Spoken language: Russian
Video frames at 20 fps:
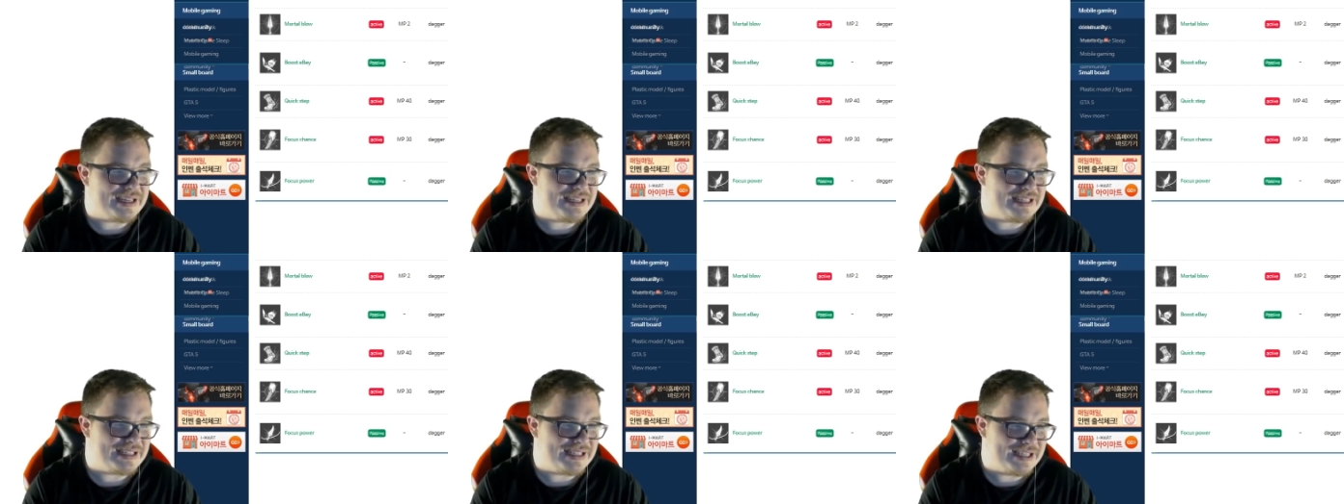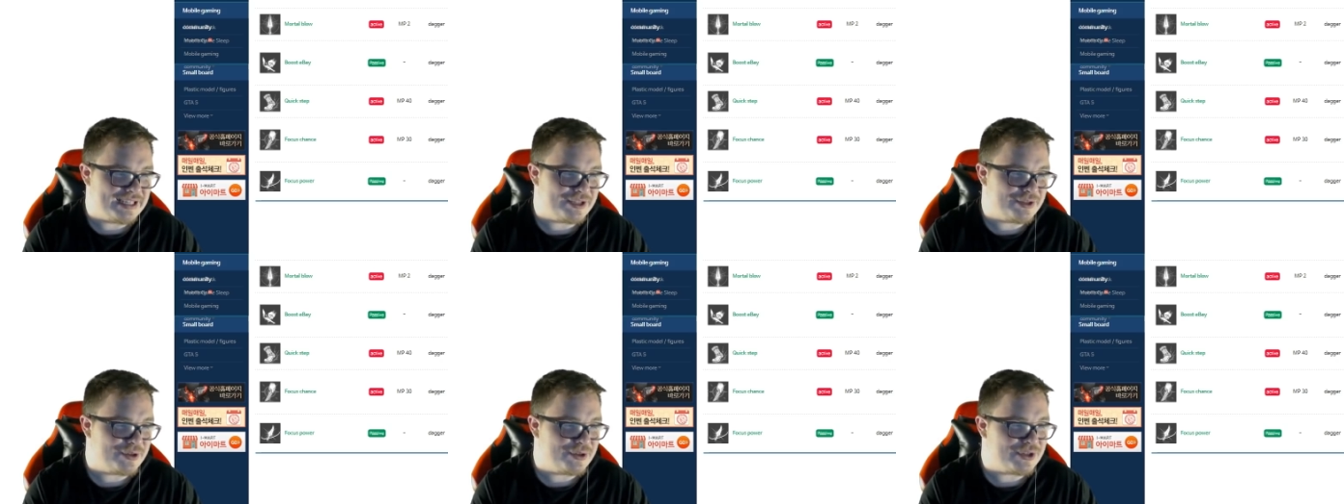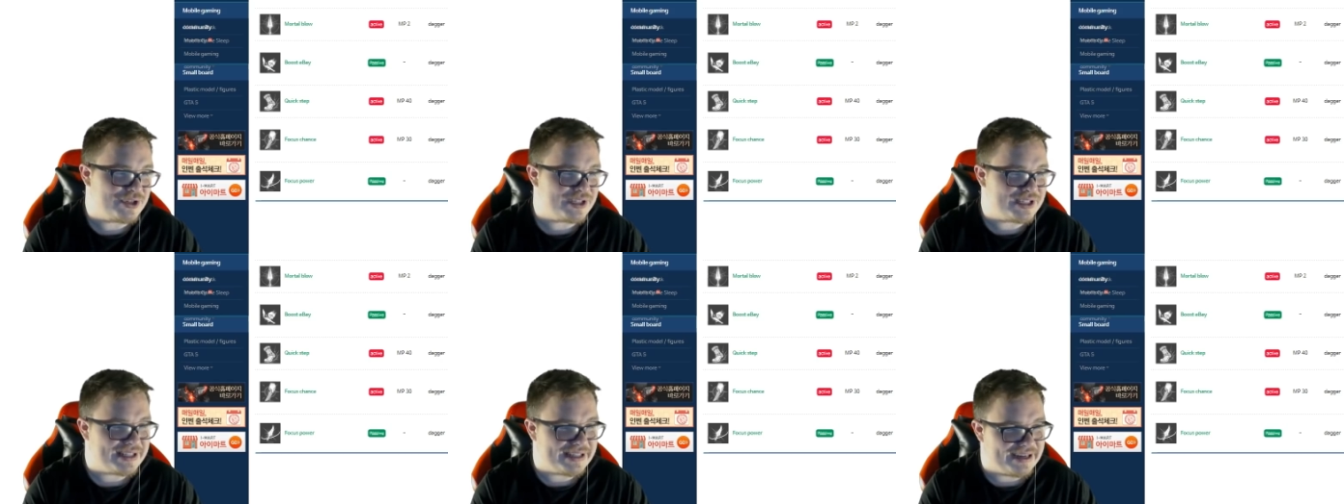И здесь
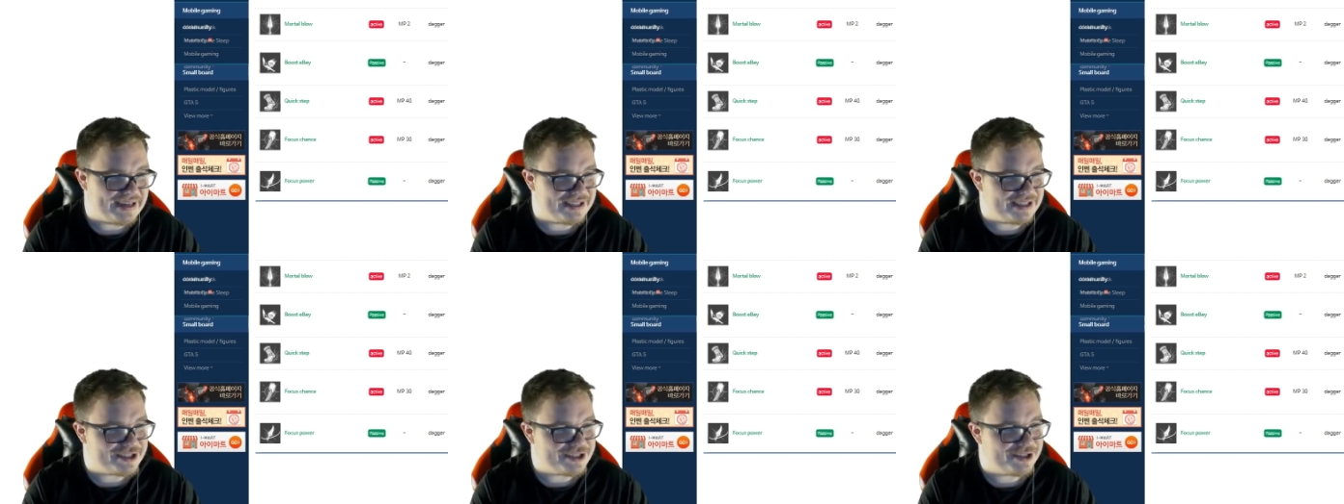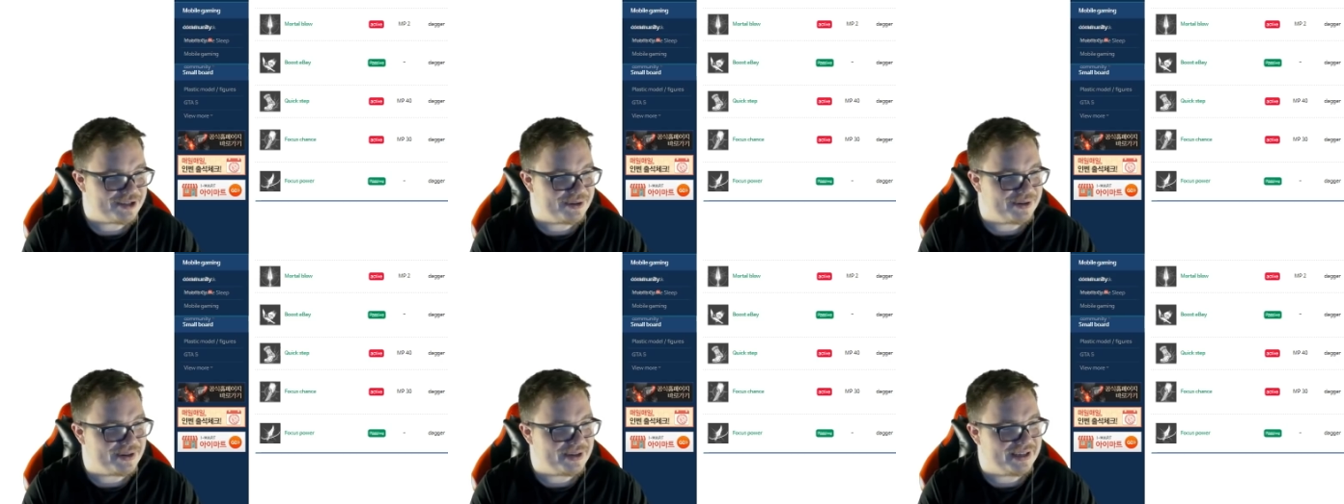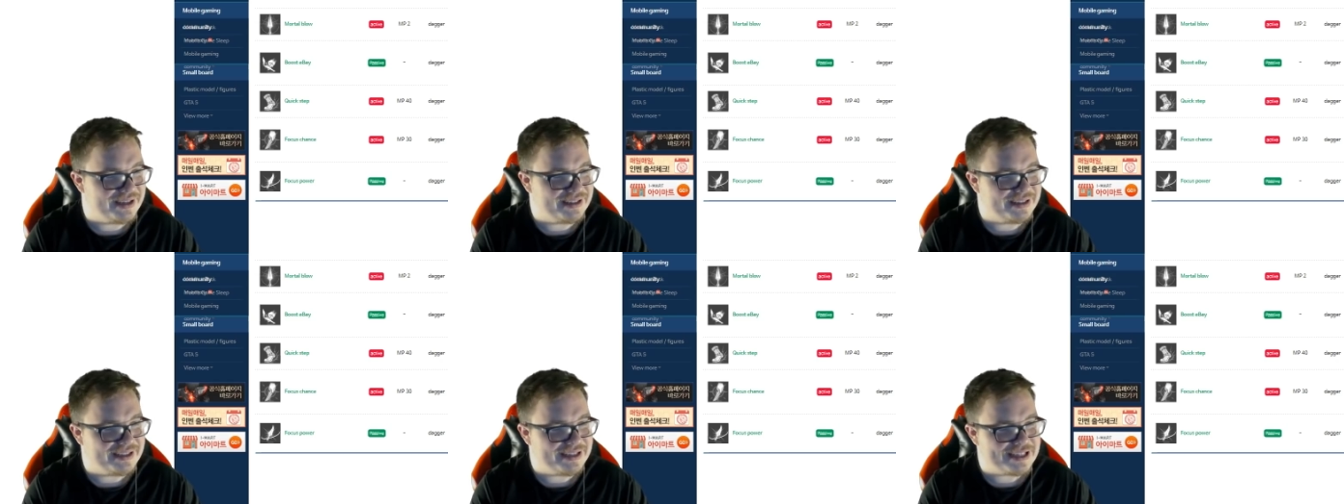очень странно, что
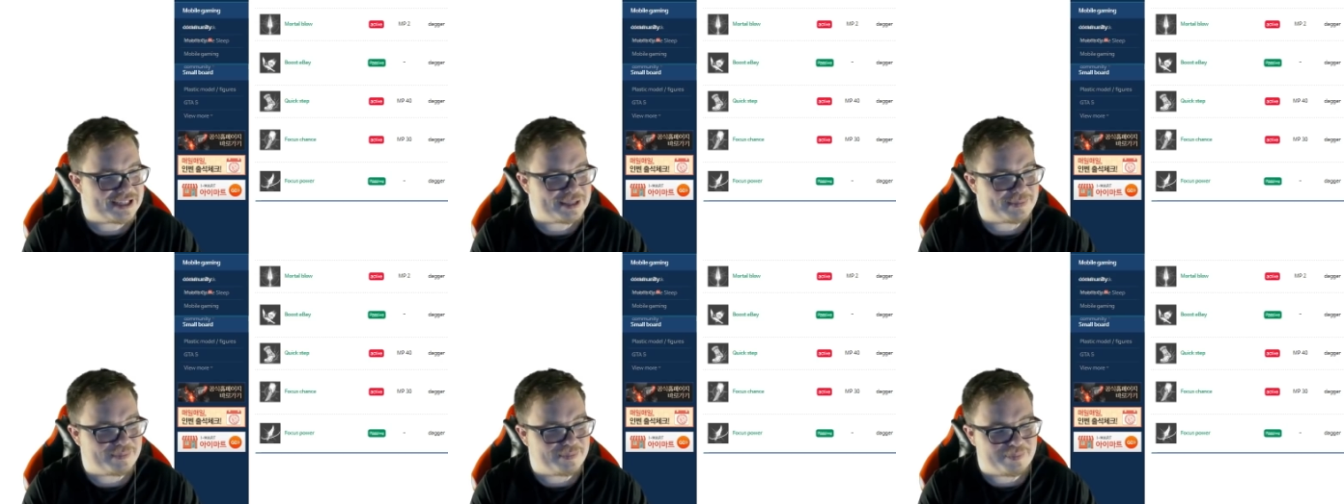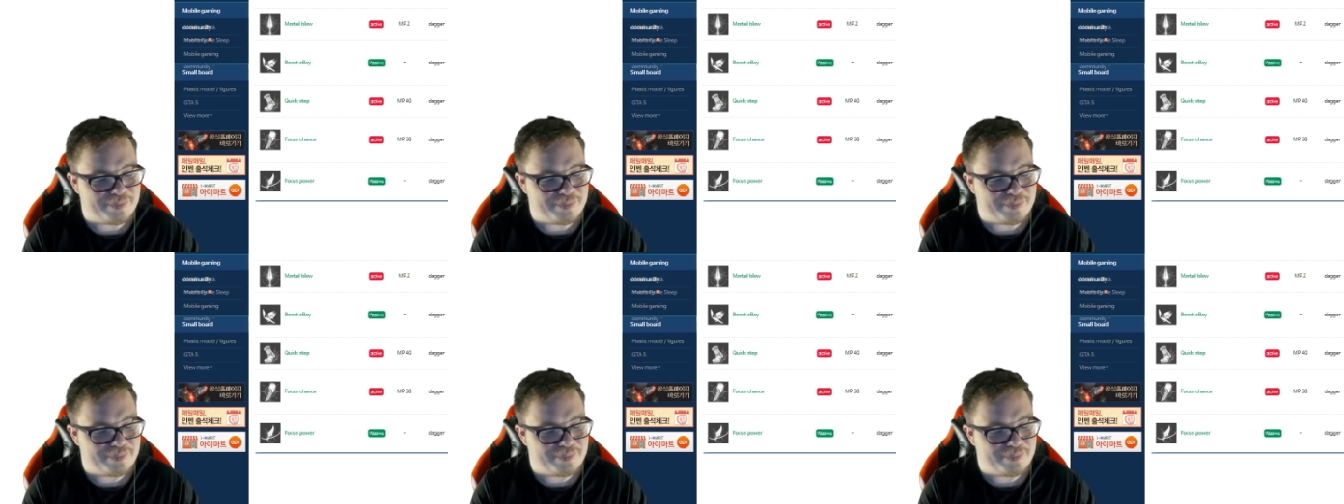это